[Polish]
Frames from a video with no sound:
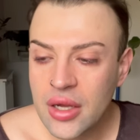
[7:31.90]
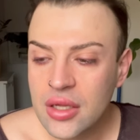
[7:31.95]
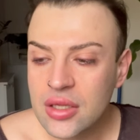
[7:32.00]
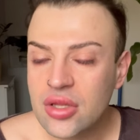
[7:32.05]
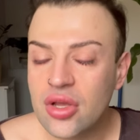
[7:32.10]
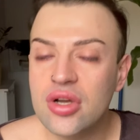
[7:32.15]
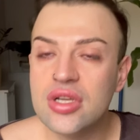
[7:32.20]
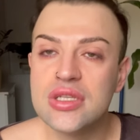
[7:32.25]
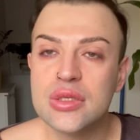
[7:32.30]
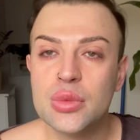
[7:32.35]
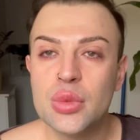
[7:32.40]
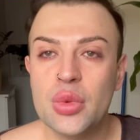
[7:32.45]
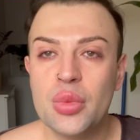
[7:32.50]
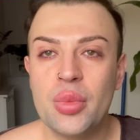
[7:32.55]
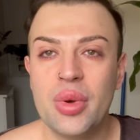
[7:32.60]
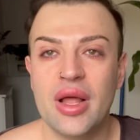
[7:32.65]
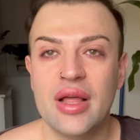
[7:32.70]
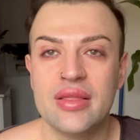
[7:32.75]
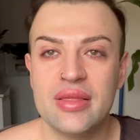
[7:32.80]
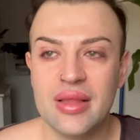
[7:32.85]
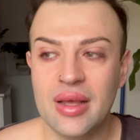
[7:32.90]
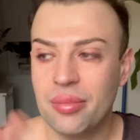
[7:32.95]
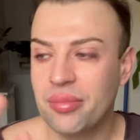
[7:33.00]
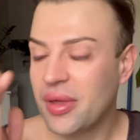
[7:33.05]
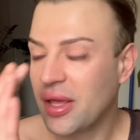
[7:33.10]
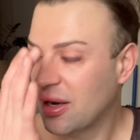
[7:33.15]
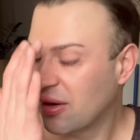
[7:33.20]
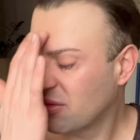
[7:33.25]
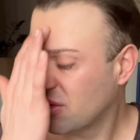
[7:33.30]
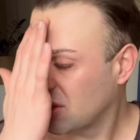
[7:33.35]
To jest mój plan na
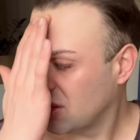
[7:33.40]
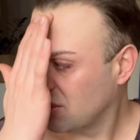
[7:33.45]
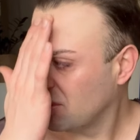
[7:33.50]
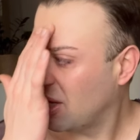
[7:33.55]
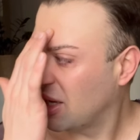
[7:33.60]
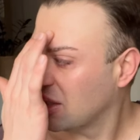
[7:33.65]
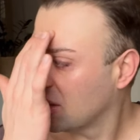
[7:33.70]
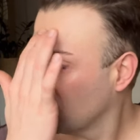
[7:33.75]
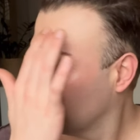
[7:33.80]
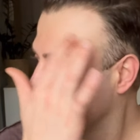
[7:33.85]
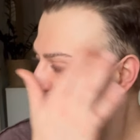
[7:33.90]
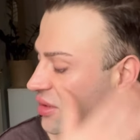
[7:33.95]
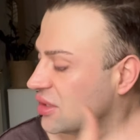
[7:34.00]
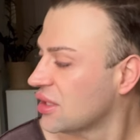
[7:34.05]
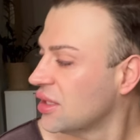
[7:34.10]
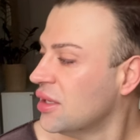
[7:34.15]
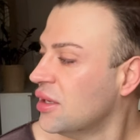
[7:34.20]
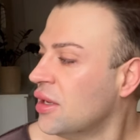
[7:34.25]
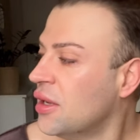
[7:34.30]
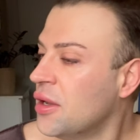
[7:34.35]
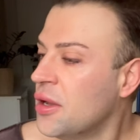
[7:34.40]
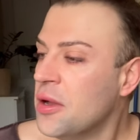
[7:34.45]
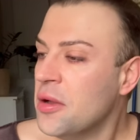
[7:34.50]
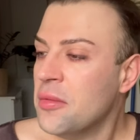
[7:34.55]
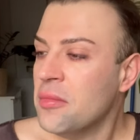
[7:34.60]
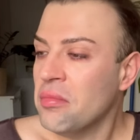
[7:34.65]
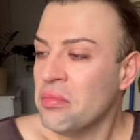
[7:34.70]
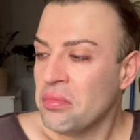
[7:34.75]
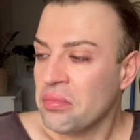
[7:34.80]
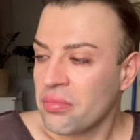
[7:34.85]
pierwszy miesiąc.
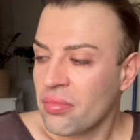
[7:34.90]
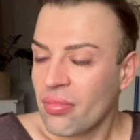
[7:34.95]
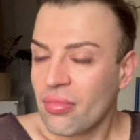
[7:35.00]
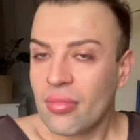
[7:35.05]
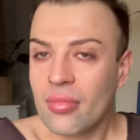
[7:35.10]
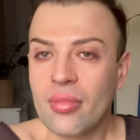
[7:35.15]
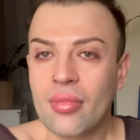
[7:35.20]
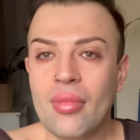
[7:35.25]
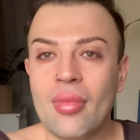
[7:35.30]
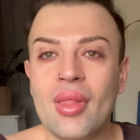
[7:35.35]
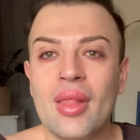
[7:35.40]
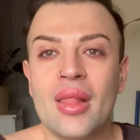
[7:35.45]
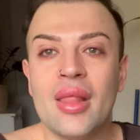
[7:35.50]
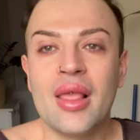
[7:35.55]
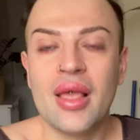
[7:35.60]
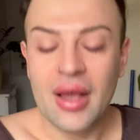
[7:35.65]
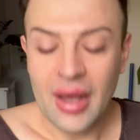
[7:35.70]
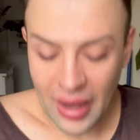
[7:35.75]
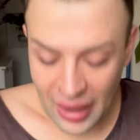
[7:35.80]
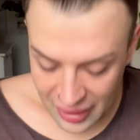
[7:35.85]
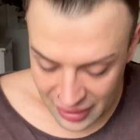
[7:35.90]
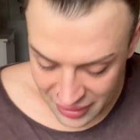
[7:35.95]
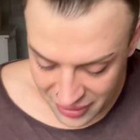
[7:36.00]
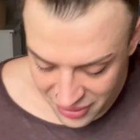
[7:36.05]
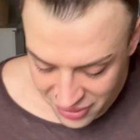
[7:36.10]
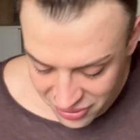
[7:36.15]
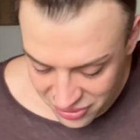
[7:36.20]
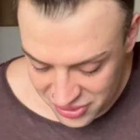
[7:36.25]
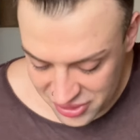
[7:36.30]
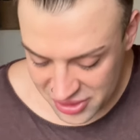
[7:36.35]
Mm, ale
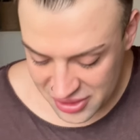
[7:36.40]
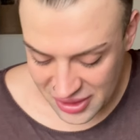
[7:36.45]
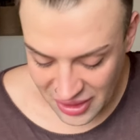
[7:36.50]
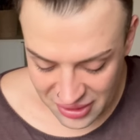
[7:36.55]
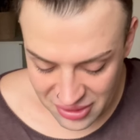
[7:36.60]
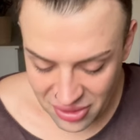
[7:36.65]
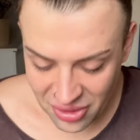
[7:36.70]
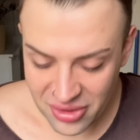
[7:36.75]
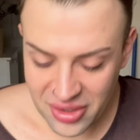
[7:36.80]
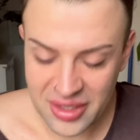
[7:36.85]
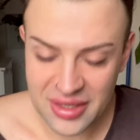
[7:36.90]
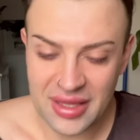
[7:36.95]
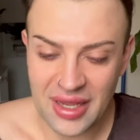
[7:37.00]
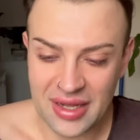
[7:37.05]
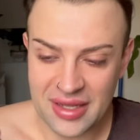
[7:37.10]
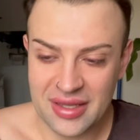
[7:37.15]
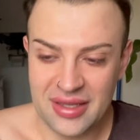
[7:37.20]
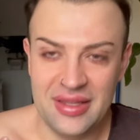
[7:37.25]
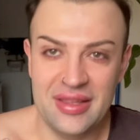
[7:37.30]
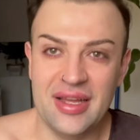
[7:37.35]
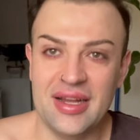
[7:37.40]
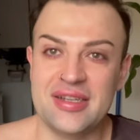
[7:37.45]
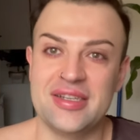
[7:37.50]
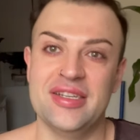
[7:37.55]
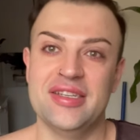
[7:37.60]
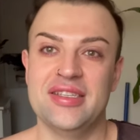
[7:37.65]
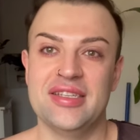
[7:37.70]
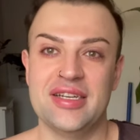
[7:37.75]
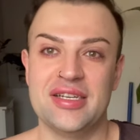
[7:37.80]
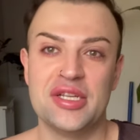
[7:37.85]
już te nogi tak
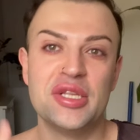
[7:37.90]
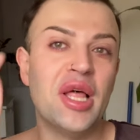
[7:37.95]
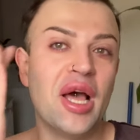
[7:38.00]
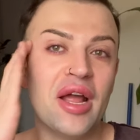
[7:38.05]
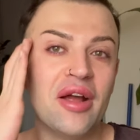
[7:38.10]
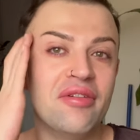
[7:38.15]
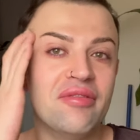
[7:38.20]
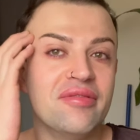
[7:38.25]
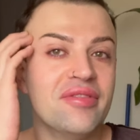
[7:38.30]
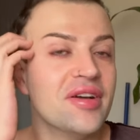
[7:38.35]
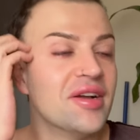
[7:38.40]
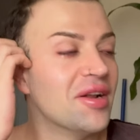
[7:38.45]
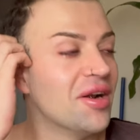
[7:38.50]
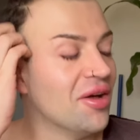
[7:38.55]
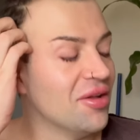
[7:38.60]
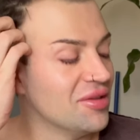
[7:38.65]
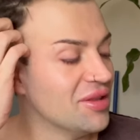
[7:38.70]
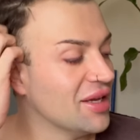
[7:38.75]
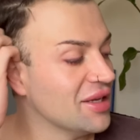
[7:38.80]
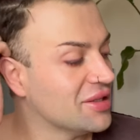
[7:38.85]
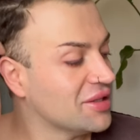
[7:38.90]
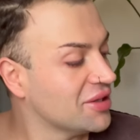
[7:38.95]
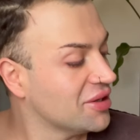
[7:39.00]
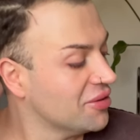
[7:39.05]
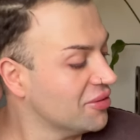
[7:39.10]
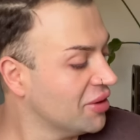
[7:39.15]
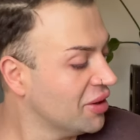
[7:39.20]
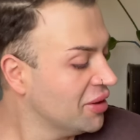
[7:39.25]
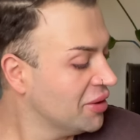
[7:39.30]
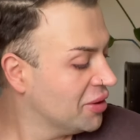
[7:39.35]
inaczej zaczynają wyglądać.
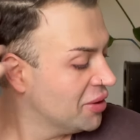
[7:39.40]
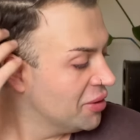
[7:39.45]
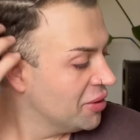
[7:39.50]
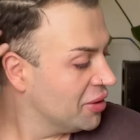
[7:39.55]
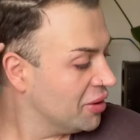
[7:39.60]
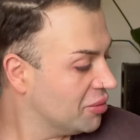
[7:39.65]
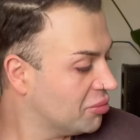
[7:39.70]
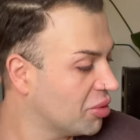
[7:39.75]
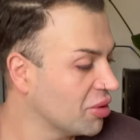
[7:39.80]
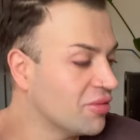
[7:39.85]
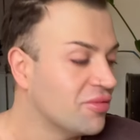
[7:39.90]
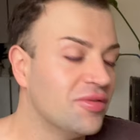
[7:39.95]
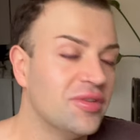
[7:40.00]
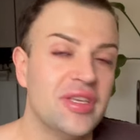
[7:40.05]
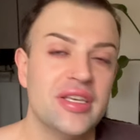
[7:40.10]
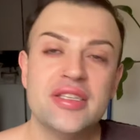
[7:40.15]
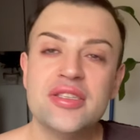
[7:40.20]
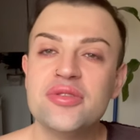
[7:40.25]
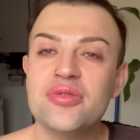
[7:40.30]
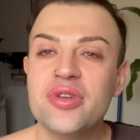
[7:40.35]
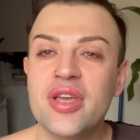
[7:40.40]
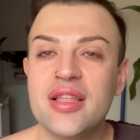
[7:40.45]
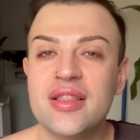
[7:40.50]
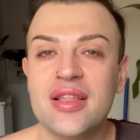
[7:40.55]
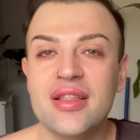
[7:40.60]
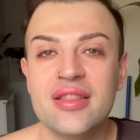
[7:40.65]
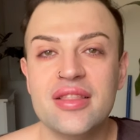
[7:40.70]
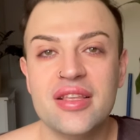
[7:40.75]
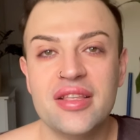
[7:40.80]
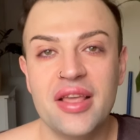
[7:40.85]
Po
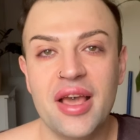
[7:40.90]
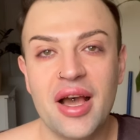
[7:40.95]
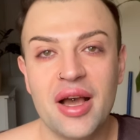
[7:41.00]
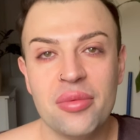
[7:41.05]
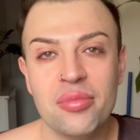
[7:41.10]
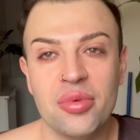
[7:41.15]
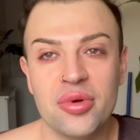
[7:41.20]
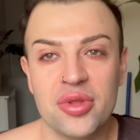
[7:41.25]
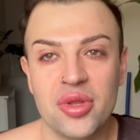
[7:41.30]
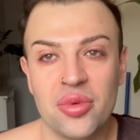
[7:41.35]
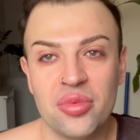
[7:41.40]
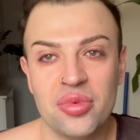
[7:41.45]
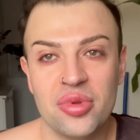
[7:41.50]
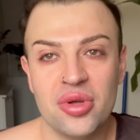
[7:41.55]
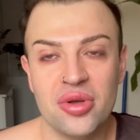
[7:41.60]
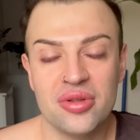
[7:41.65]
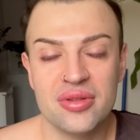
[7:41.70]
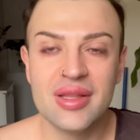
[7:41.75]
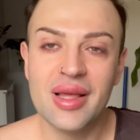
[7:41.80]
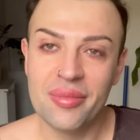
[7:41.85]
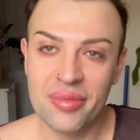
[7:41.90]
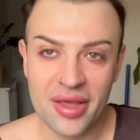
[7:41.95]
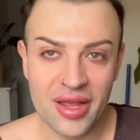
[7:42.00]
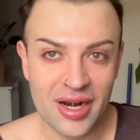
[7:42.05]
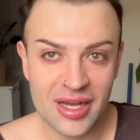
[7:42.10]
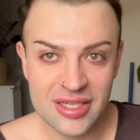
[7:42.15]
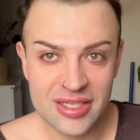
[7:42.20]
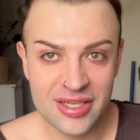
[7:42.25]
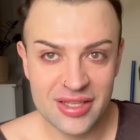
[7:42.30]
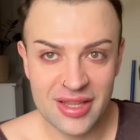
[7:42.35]
21 dniach podobno nabiera
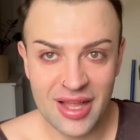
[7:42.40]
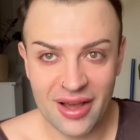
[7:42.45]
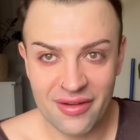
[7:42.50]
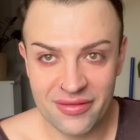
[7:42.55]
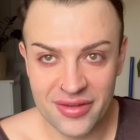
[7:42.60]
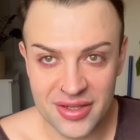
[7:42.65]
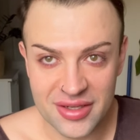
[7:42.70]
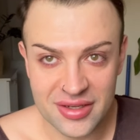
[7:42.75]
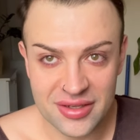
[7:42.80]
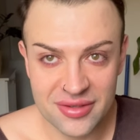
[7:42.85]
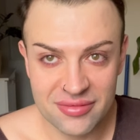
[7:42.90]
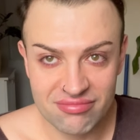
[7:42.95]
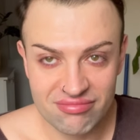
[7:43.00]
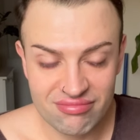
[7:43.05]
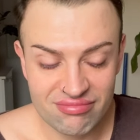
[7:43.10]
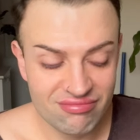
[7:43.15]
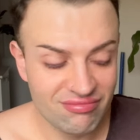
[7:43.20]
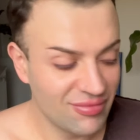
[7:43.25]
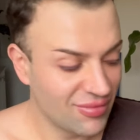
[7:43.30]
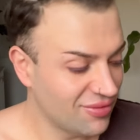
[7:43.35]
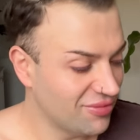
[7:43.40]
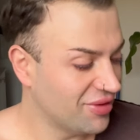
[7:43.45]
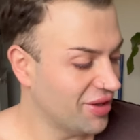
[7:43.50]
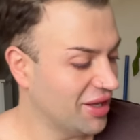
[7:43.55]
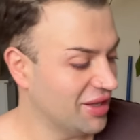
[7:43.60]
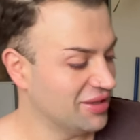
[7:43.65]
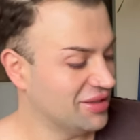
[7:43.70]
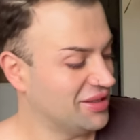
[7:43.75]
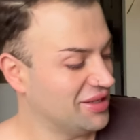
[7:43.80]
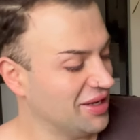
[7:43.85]
się nawyk,
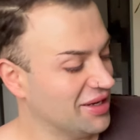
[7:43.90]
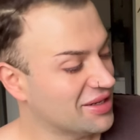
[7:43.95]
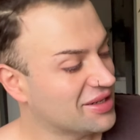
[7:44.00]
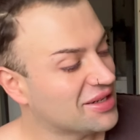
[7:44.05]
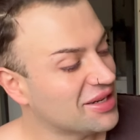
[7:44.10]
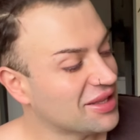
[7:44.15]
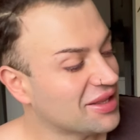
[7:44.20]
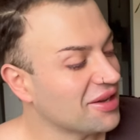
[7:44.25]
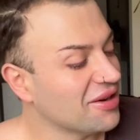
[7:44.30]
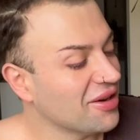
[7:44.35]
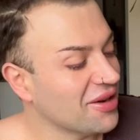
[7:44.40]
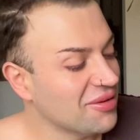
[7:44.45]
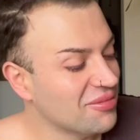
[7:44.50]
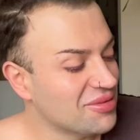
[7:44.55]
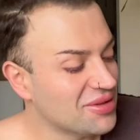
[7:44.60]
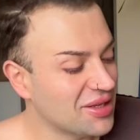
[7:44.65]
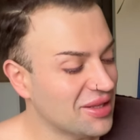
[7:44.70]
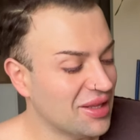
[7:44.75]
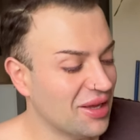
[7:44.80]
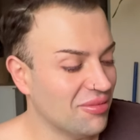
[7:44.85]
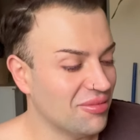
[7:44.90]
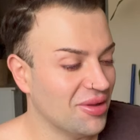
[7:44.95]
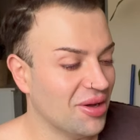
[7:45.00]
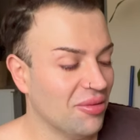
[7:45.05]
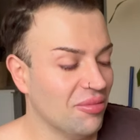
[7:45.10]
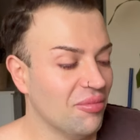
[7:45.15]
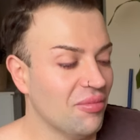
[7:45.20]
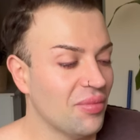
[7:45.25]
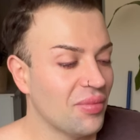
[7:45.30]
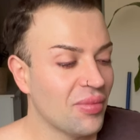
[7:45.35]
więc jeszcze trochę przede
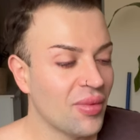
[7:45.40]
mną.